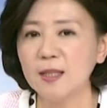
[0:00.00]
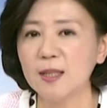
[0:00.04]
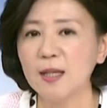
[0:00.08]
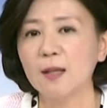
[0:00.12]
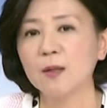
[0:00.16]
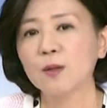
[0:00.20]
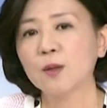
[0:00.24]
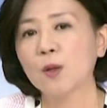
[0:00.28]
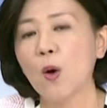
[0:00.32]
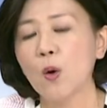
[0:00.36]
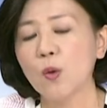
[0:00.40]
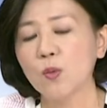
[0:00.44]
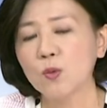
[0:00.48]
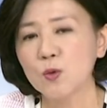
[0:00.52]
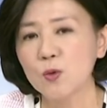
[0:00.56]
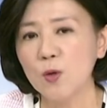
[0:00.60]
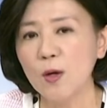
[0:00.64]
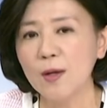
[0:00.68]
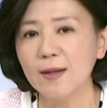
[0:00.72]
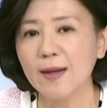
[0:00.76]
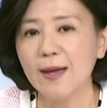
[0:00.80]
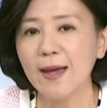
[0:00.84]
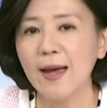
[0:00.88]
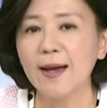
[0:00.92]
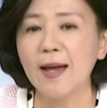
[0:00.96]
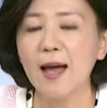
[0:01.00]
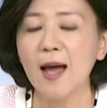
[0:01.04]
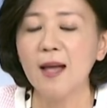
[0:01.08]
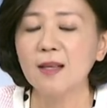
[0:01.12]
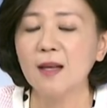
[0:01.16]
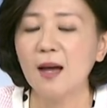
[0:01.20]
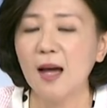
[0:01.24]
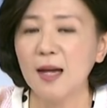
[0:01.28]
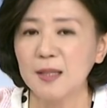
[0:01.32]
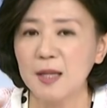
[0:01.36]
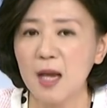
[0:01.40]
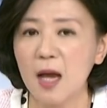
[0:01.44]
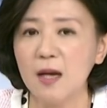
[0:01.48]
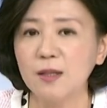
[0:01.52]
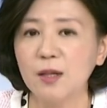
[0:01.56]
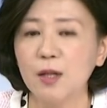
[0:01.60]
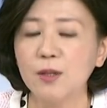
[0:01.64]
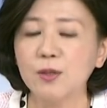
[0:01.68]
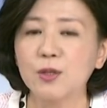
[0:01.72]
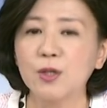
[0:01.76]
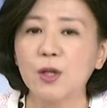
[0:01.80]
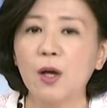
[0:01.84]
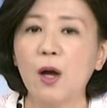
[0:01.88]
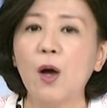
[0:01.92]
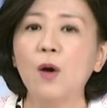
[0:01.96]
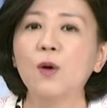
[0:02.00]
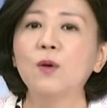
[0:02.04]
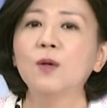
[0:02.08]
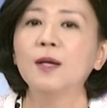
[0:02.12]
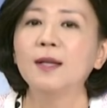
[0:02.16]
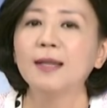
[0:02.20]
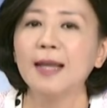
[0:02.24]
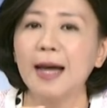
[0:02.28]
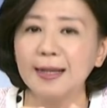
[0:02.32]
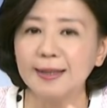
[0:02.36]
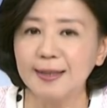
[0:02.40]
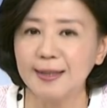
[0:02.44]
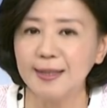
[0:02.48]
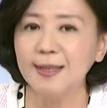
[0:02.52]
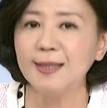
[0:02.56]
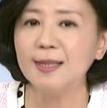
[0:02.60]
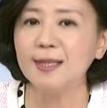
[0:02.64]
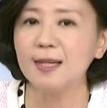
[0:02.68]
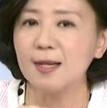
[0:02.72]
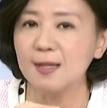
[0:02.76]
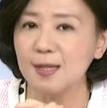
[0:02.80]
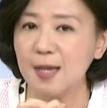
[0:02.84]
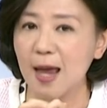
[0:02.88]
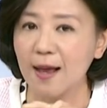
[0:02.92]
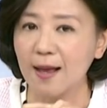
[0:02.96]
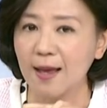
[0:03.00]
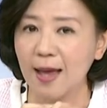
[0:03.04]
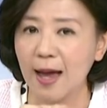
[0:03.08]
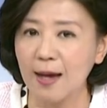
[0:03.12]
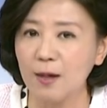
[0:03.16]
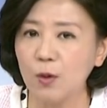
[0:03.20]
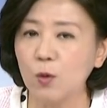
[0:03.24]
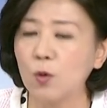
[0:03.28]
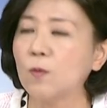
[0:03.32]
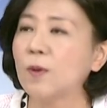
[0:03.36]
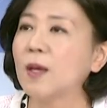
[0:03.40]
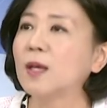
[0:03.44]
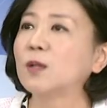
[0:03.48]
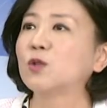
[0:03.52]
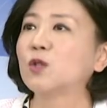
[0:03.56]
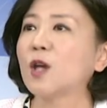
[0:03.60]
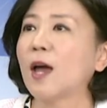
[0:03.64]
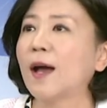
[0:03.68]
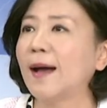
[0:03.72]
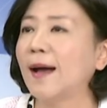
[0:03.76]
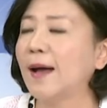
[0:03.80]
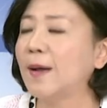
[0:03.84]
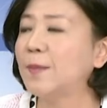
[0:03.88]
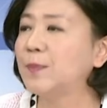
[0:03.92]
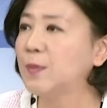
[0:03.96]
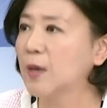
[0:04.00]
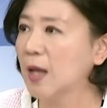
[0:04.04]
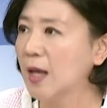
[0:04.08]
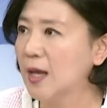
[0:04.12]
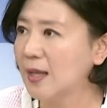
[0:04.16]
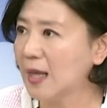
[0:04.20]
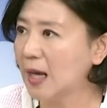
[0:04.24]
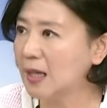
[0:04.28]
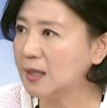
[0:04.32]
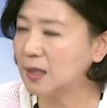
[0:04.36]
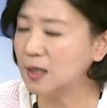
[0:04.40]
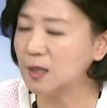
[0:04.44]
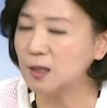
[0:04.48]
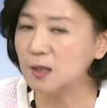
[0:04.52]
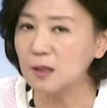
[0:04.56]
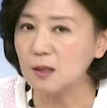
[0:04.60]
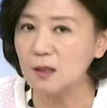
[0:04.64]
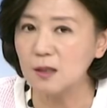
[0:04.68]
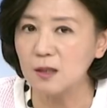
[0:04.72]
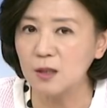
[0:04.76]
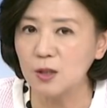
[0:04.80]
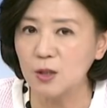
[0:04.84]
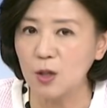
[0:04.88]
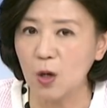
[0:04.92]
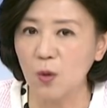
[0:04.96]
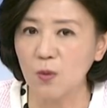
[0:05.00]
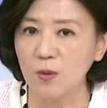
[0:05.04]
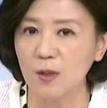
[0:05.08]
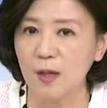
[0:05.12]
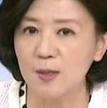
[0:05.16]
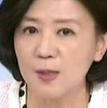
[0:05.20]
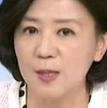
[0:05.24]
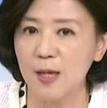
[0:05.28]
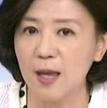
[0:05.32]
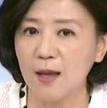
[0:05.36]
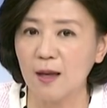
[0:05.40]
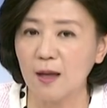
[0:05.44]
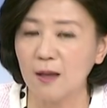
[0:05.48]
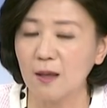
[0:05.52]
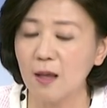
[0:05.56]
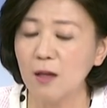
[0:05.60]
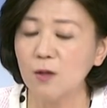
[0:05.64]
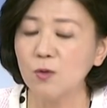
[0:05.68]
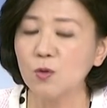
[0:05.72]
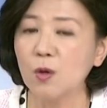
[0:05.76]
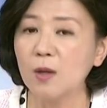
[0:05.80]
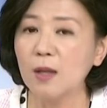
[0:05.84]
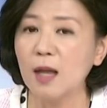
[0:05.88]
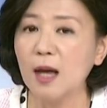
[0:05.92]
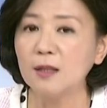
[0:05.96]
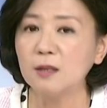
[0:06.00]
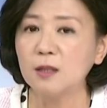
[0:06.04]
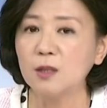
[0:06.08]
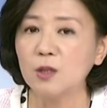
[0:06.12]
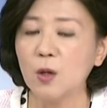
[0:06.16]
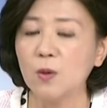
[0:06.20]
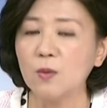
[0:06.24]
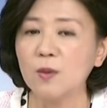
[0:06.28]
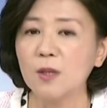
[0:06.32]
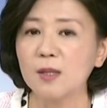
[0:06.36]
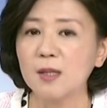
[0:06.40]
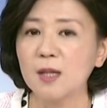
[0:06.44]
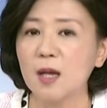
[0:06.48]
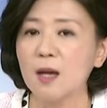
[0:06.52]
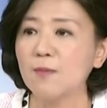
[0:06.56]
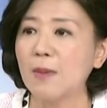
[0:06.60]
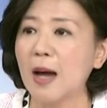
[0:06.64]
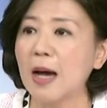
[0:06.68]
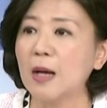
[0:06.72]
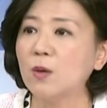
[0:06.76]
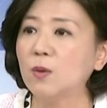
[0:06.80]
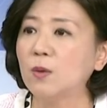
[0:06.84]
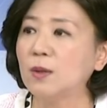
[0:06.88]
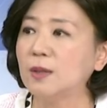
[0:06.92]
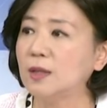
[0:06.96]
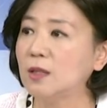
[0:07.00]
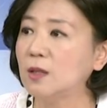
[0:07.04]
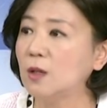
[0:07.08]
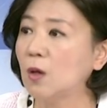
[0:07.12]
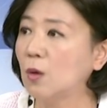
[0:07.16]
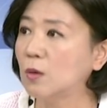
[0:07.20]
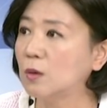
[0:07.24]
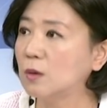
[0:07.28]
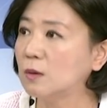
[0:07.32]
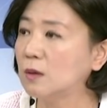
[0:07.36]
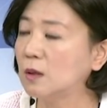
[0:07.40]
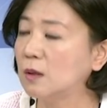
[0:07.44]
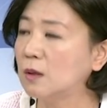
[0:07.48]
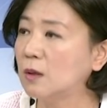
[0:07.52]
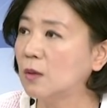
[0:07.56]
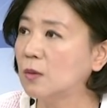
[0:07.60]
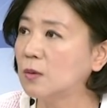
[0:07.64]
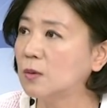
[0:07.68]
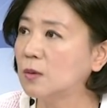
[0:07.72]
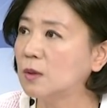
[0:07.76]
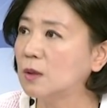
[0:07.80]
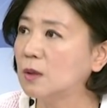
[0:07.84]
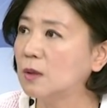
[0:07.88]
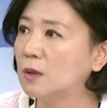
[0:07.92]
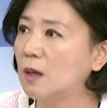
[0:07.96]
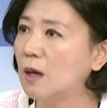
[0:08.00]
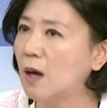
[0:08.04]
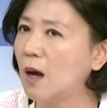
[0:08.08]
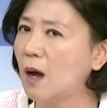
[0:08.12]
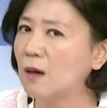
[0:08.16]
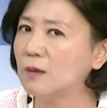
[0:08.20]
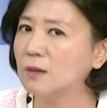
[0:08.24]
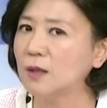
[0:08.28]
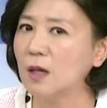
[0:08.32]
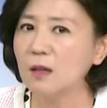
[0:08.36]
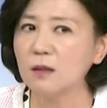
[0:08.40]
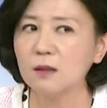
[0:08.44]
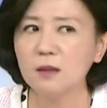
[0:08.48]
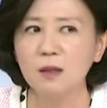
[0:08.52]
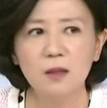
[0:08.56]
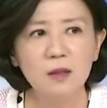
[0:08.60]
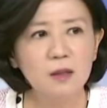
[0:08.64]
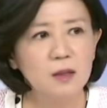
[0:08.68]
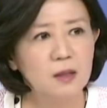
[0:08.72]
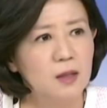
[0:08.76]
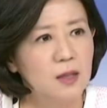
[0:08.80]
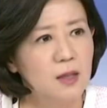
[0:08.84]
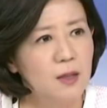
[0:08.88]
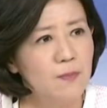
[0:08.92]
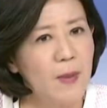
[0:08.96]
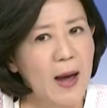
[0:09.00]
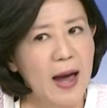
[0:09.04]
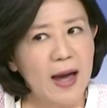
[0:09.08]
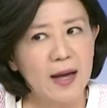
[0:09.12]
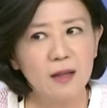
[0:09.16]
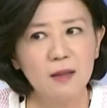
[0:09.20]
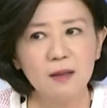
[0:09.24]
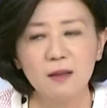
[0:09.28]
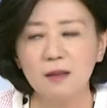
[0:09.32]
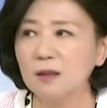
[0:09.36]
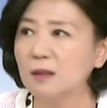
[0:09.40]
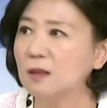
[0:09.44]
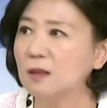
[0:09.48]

一些洞，所以你可以看到他上任之后，他积极的展开路平专案。他其实修的这个，听说他修的这个马路已经有有好像几百，